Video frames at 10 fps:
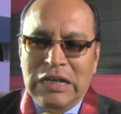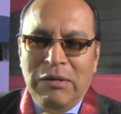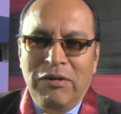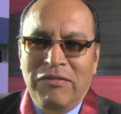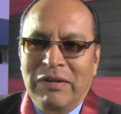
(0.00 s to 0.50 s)

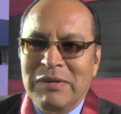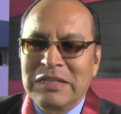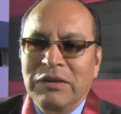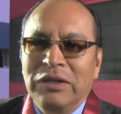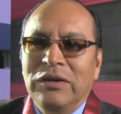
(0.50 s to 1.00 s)
sábados
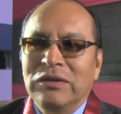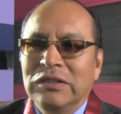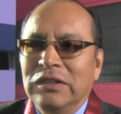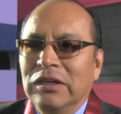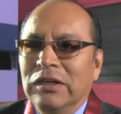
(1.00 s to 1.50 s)

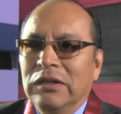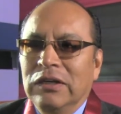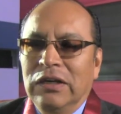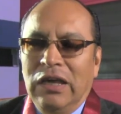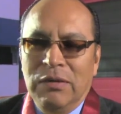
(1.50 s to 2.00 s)
farmacéuticos.
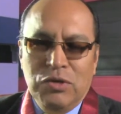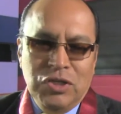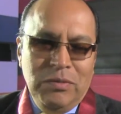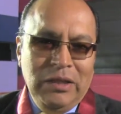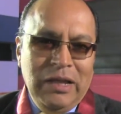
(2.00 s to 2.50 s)

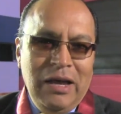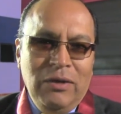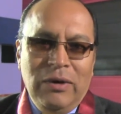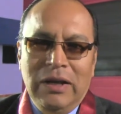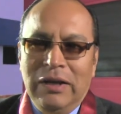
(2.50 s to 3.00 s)
Hemos
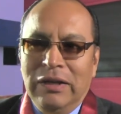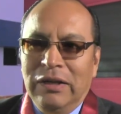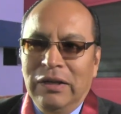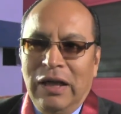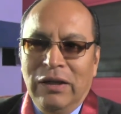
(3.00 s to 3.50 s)
invitado
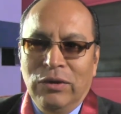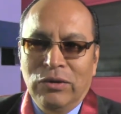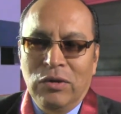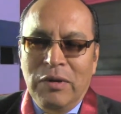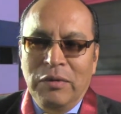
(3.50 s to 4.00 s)
al,
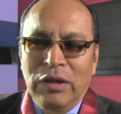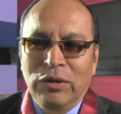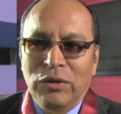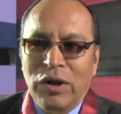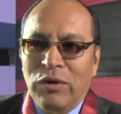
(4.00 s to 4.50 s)
doctor Manuel
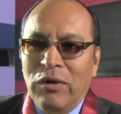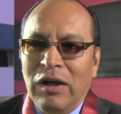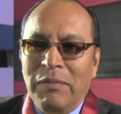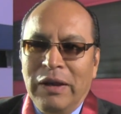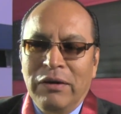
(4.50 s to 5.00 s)
Torres
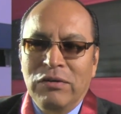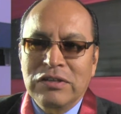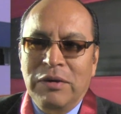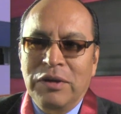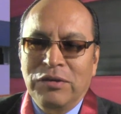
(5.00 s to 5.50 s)
Roca para que
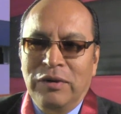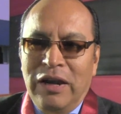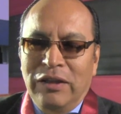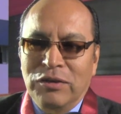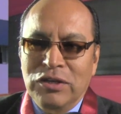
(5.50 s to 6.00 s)
nos hable sobre
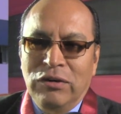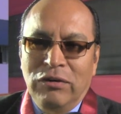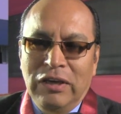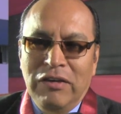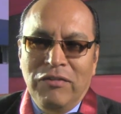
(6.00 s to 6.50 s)
la
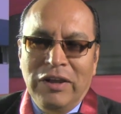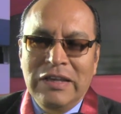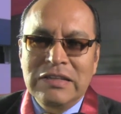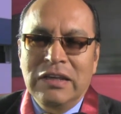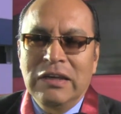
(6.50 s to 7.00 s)
toxicología
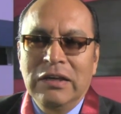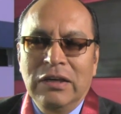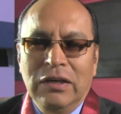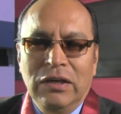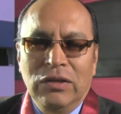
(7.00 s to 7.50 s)
forense,
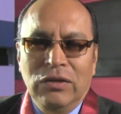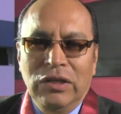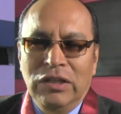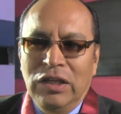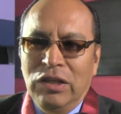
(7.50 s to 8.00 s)

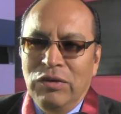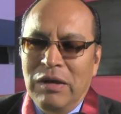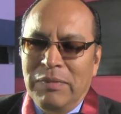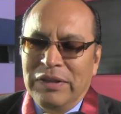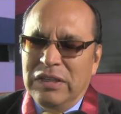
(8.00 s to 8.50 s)
donde tiene
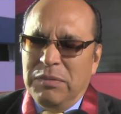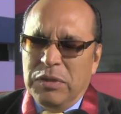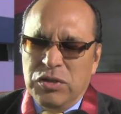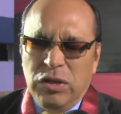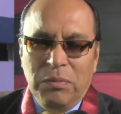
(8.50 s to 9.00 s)
una
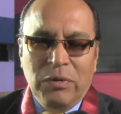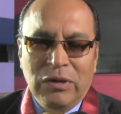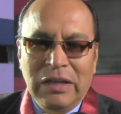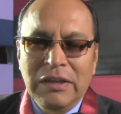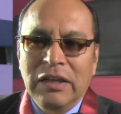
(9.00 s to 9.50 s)
participación
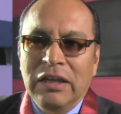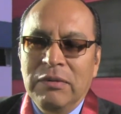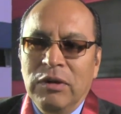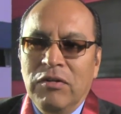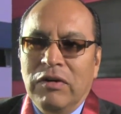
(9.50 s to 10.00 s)
importante el
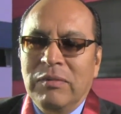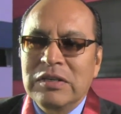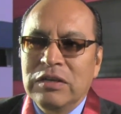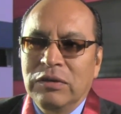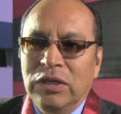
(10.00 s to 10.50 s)
químico
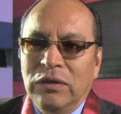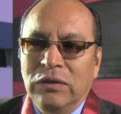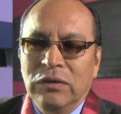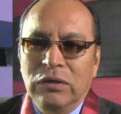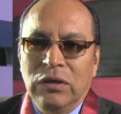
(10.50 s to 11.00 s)

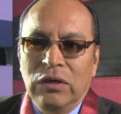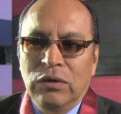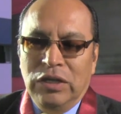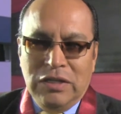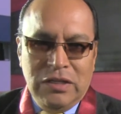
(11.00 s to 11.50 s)
farmacéutico.
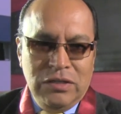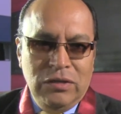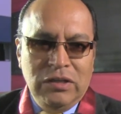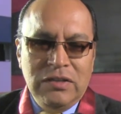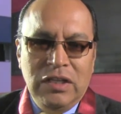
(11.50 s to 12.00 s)
Ustedes han
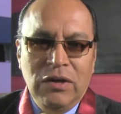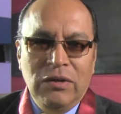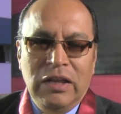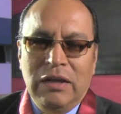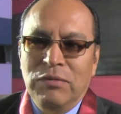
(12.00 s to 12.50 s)
sido
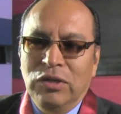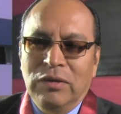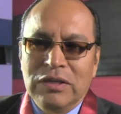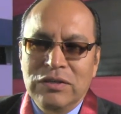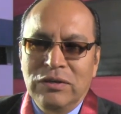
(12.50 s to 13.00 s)
testigos de las
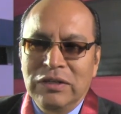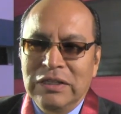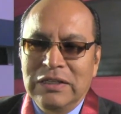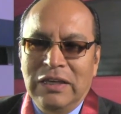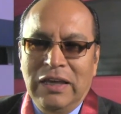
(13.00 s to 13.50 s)

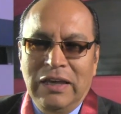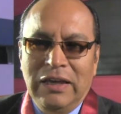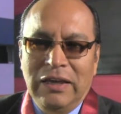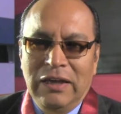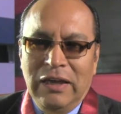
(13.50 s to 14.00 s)
motivaciones
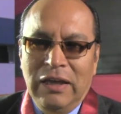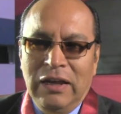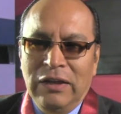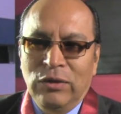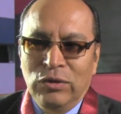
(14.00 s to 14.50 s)
que
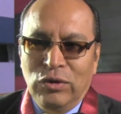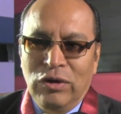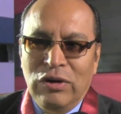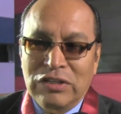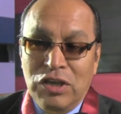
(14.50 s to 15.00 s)
el
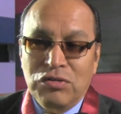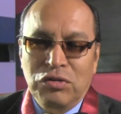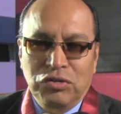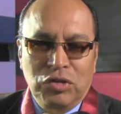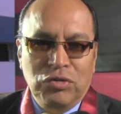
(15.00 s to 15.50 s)
doctor las ha hecho
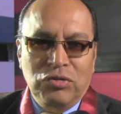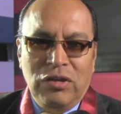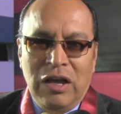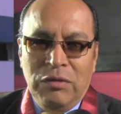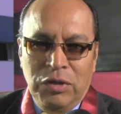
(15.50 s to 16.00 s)

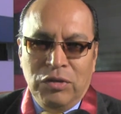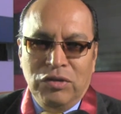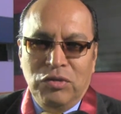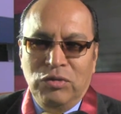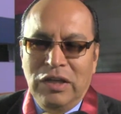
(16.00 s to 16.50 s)
a,
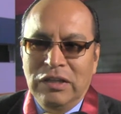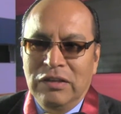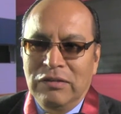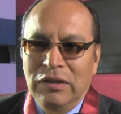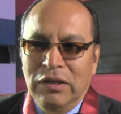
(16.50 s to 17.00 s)
nuestros
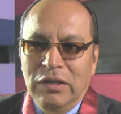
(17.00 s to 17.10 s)
estudiantes